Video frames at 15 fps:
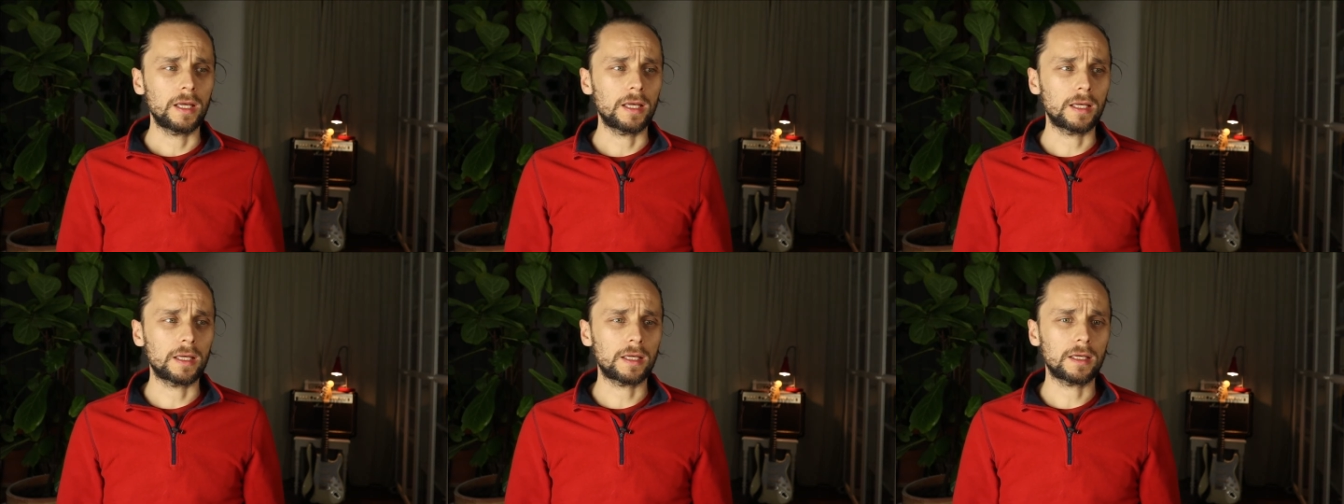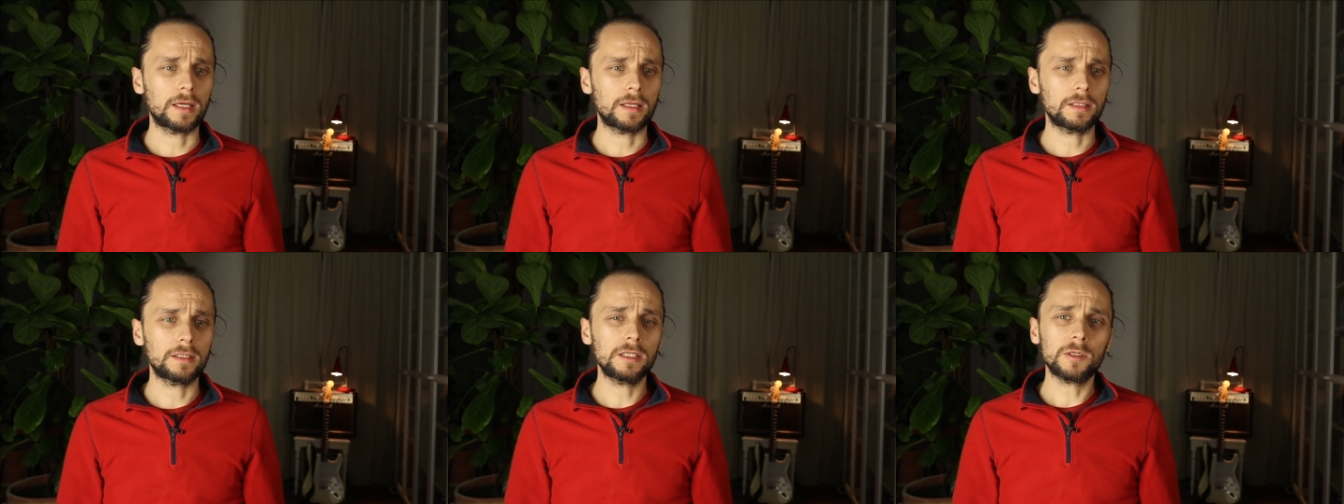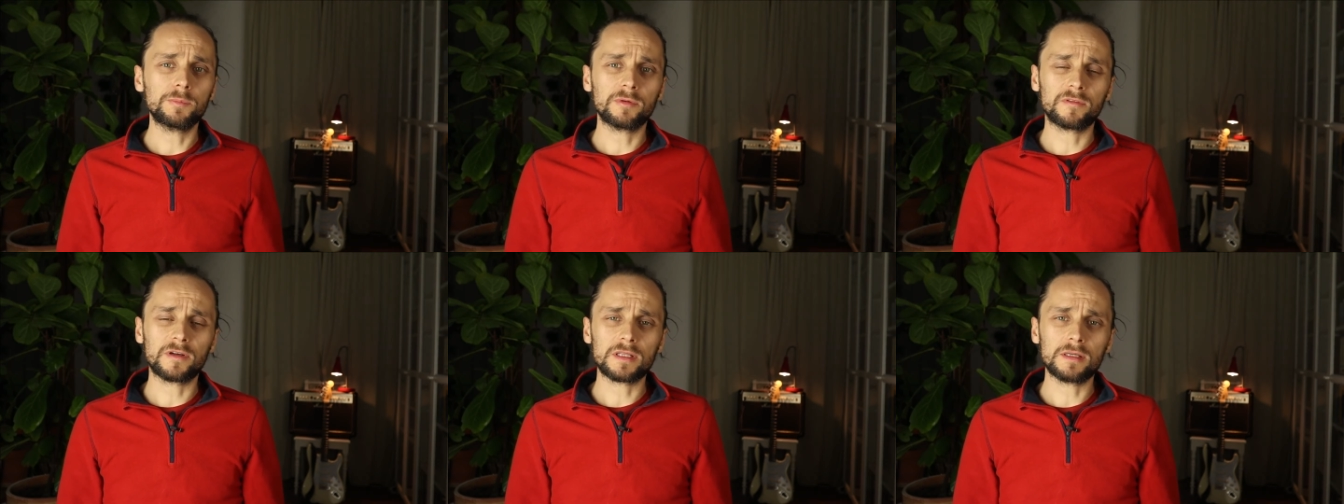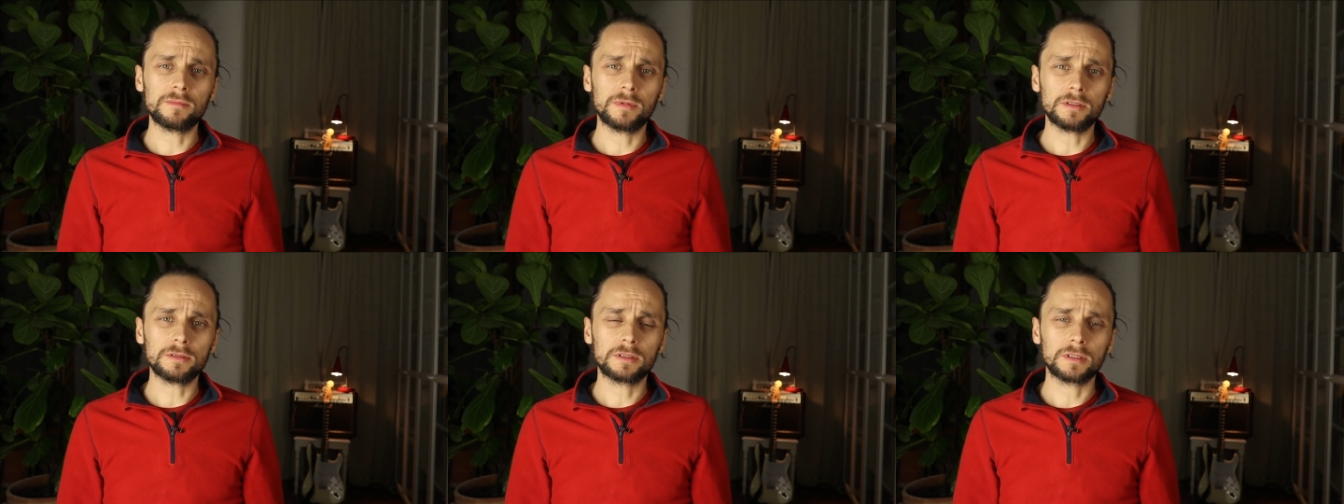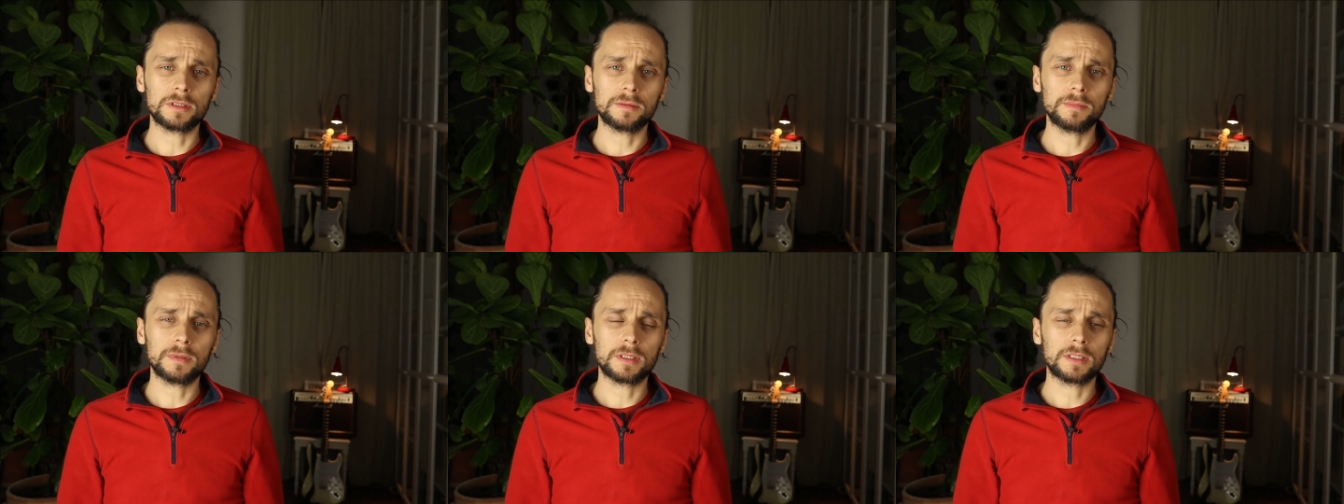e, i opowiadam o
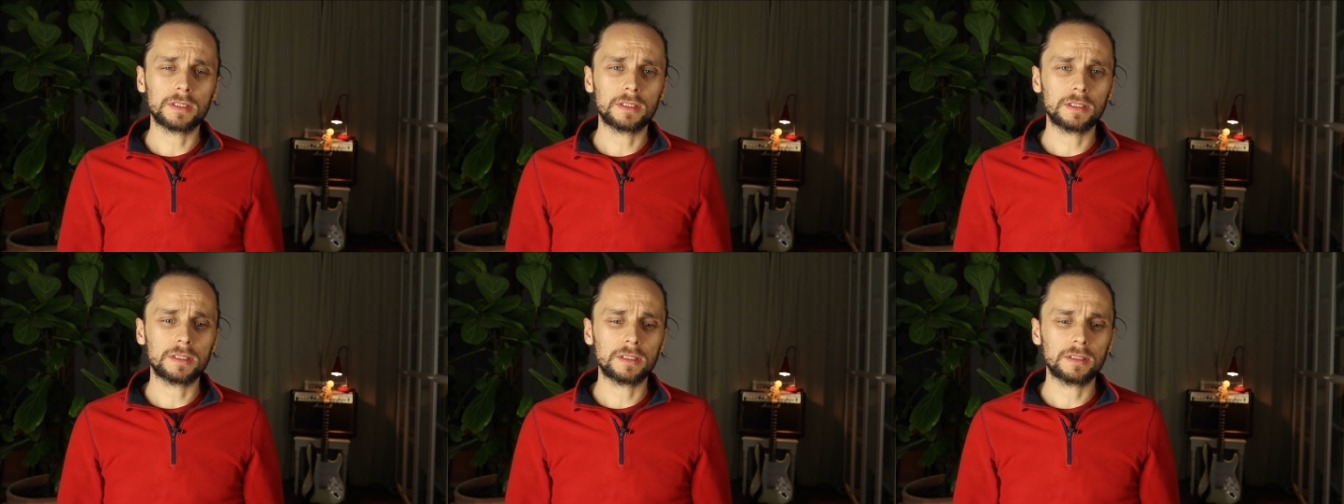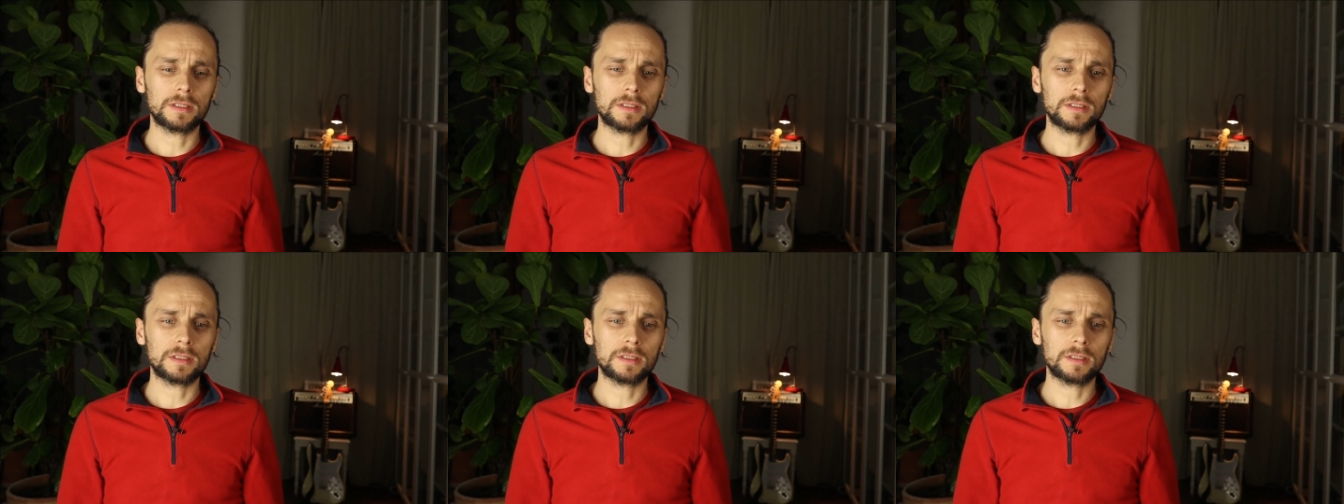tym, e, e,